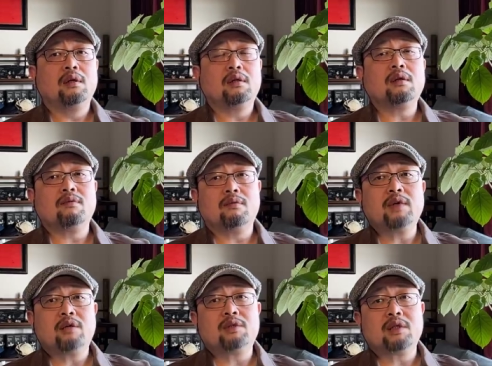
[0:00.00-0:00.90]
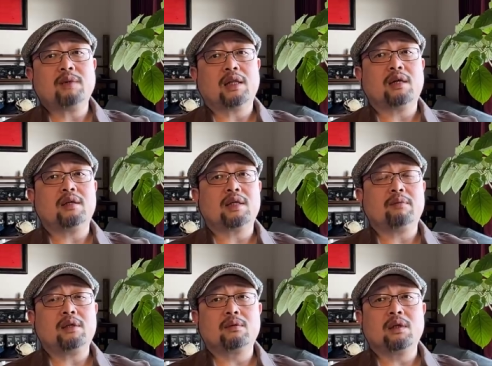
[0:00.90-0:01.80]
那为什么司马南这傻
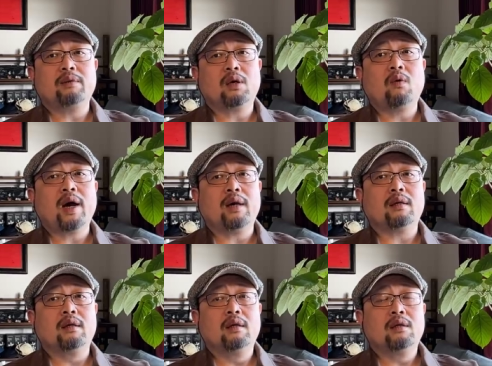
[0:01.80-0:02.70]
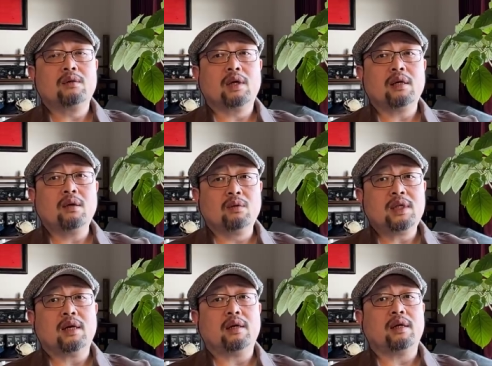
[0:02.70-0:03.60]
逼就是特别坏呢？就是他又
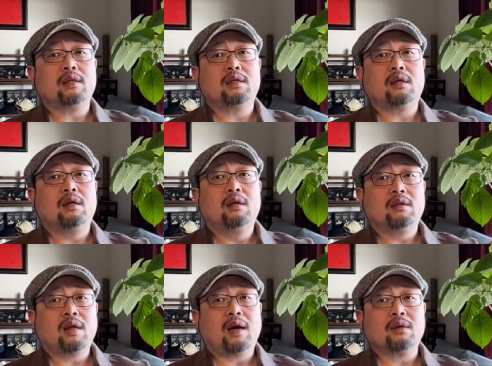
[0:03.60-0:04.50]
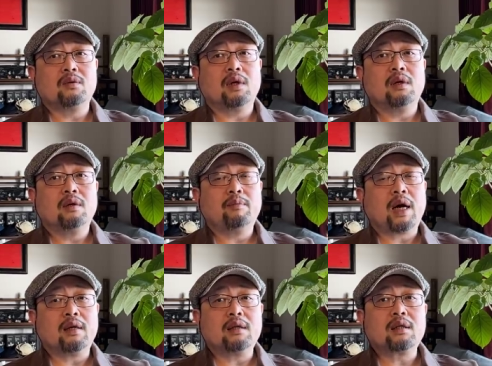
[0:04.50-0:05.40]
借着这个事儿。打算
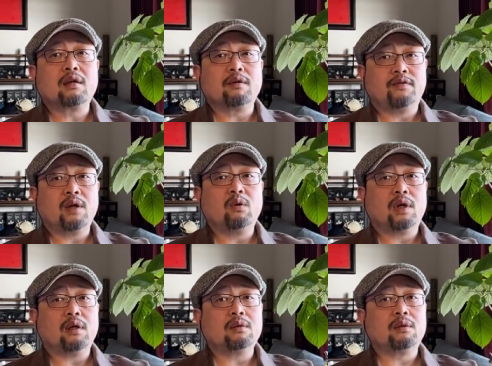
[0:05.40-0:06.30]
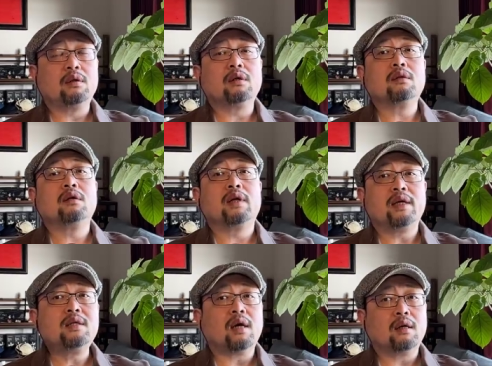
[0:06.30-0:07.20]
把这事儿给翻过来，就是弄弄
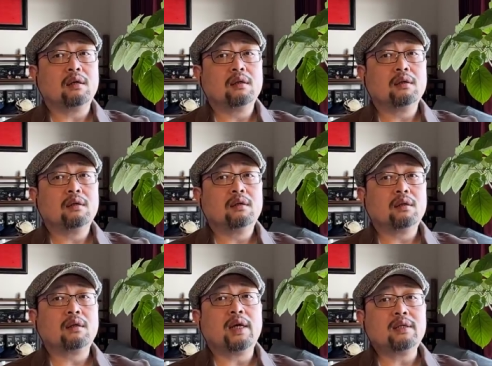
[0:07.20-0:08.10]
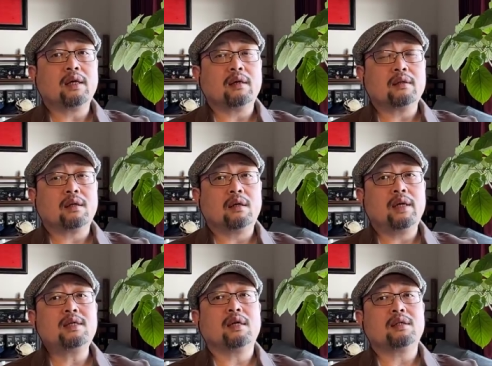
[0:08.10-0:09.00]
联想，弄联想这事儿。
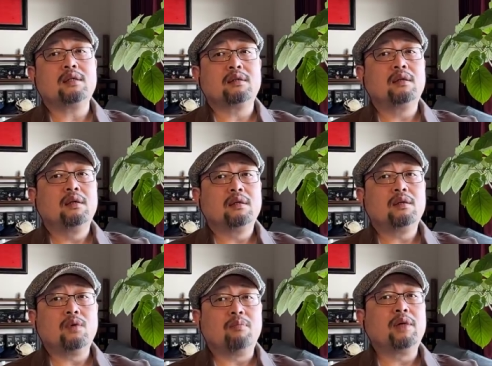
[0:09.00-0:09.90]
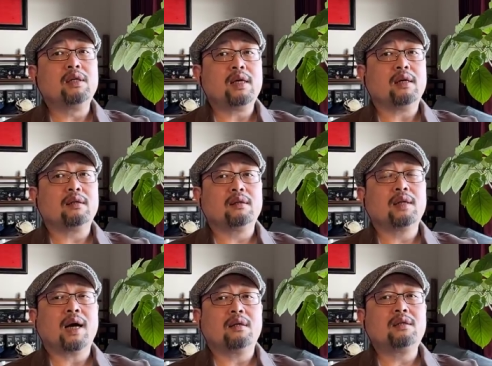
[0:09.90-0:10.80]
联想其实原本也
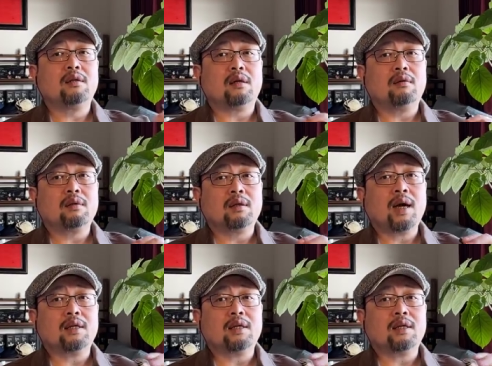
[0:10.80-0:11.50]
大致大